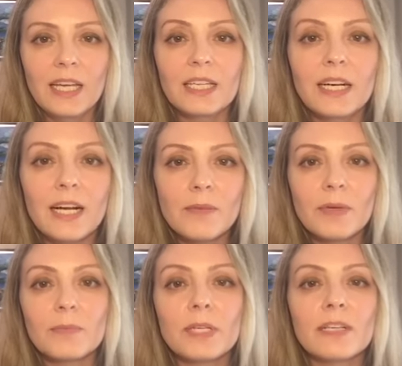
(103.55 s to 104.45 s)
и как
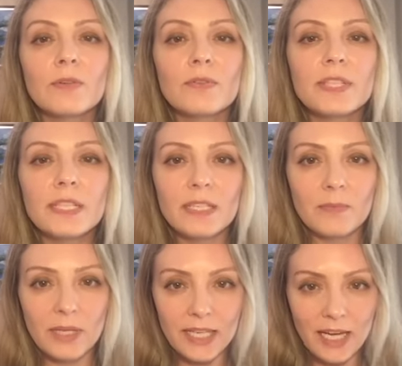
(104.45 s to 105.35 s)
бы мы его все
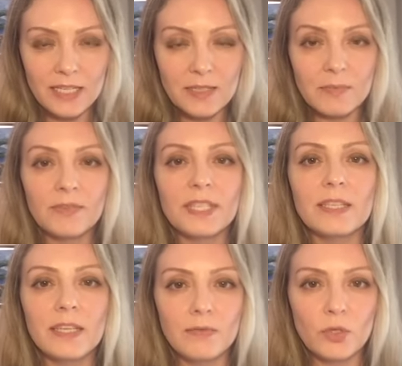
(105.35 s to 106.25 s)
не боялись, мы
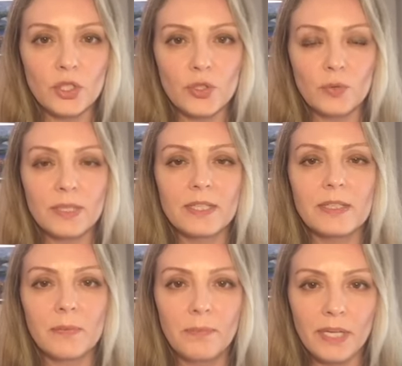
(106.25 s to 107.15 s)
все его ждем с
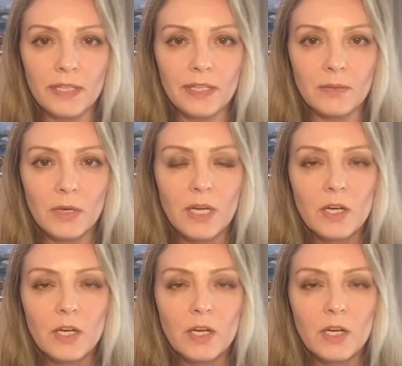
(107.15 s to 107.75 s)
нетерпением,